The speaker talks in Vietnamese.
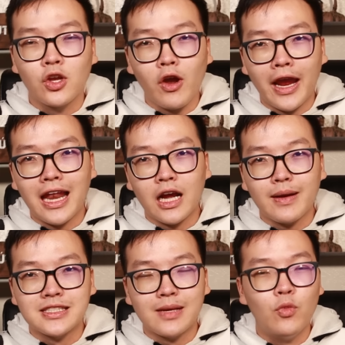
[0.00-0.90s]
có nghĩa là các
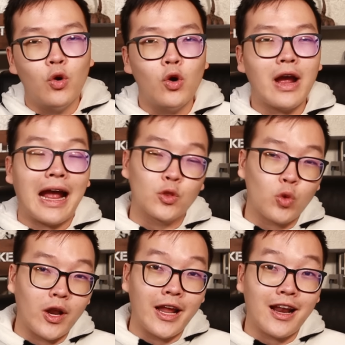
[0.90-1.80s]
bạn sẽ mua hàng
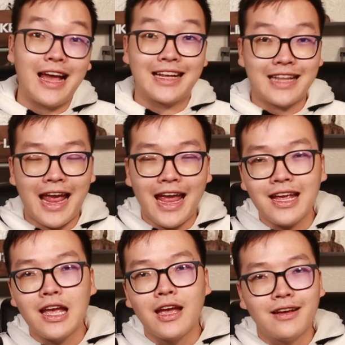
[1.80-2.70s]
tuần hoặc là hàng tháng
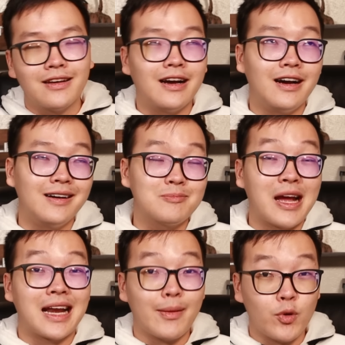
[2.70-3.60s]
uh,
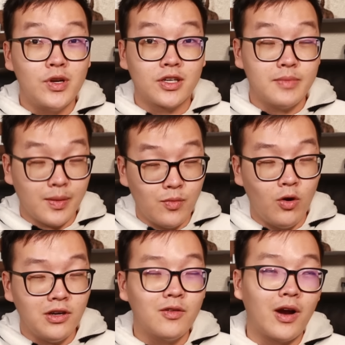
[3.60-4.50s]
hàng năm cũng được nếu bạn
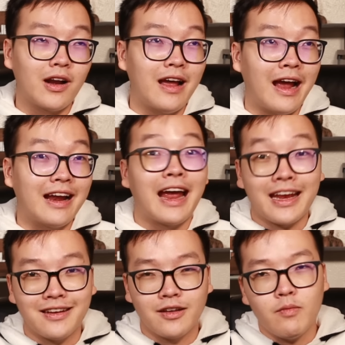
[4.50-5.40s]
muốn hoặc là hàng
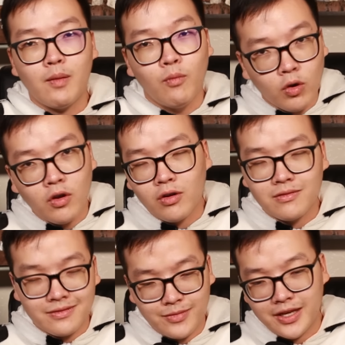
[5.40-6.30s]
ngày nếu bạn muốn luôn
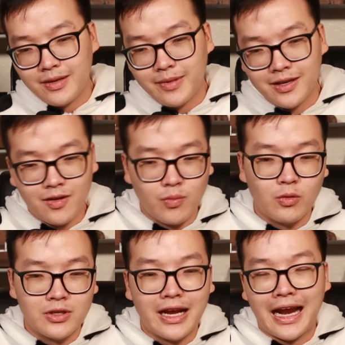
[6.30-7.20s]
mình thì mình không có
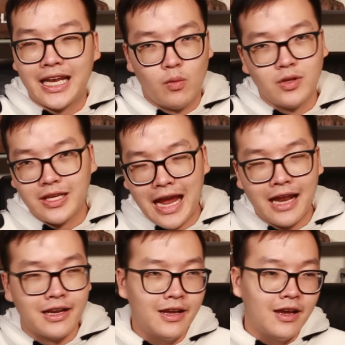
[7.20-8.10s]
đầu tư hàng ngày không có thời
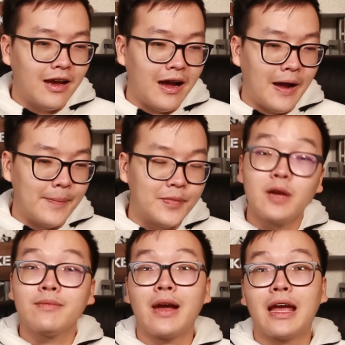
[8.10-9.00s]
gian uh,
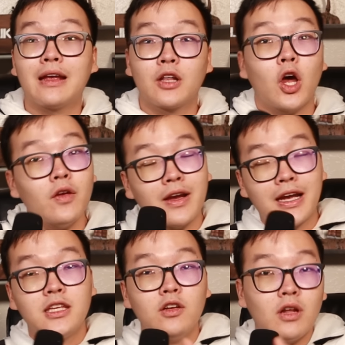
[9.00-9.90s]
nhưng mà nói về
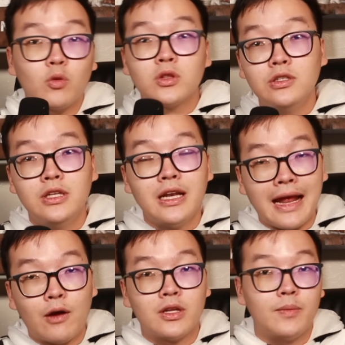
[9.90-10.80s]
cái chiến thuật đầu tư như thế
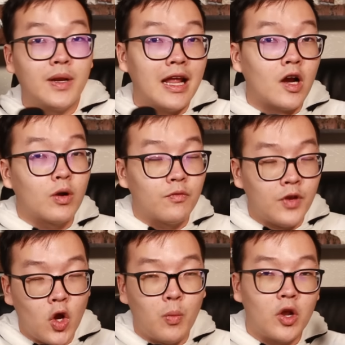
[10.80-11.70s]
nào thì mình đã có một
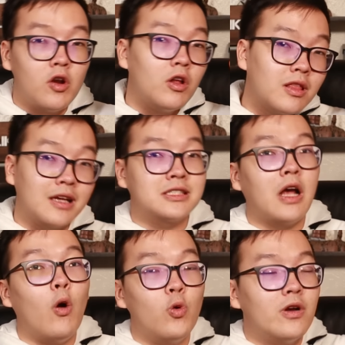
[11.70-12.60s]
video mà nó rất là
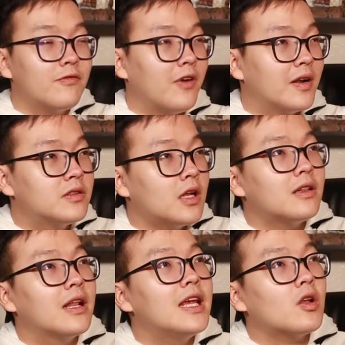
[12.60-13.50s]
sâu phân tích
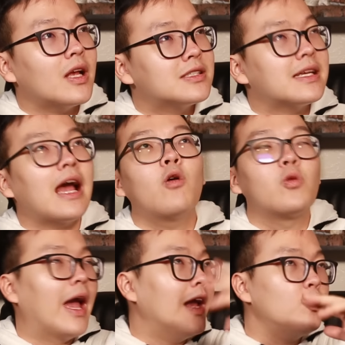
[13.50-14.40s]
lý do tại sao
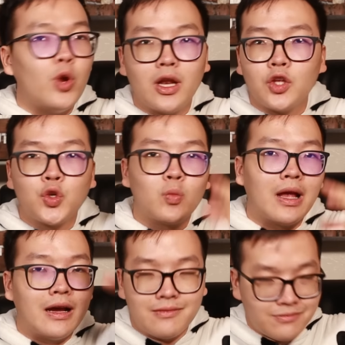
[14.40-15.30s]
kể chuyện nói chung
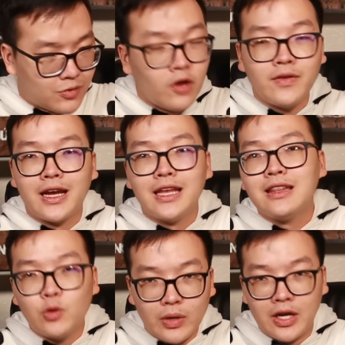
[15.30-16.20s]
là nói về cái
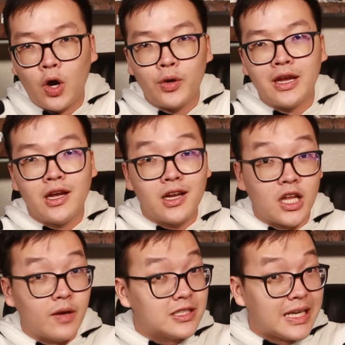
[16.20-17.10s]
vụ này rồi
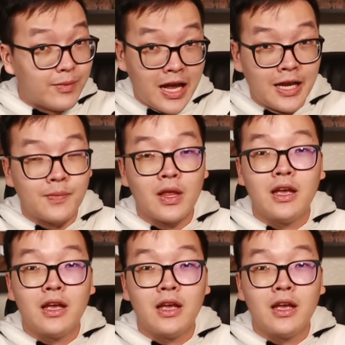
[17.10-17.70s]
thì các bạn xem ở đây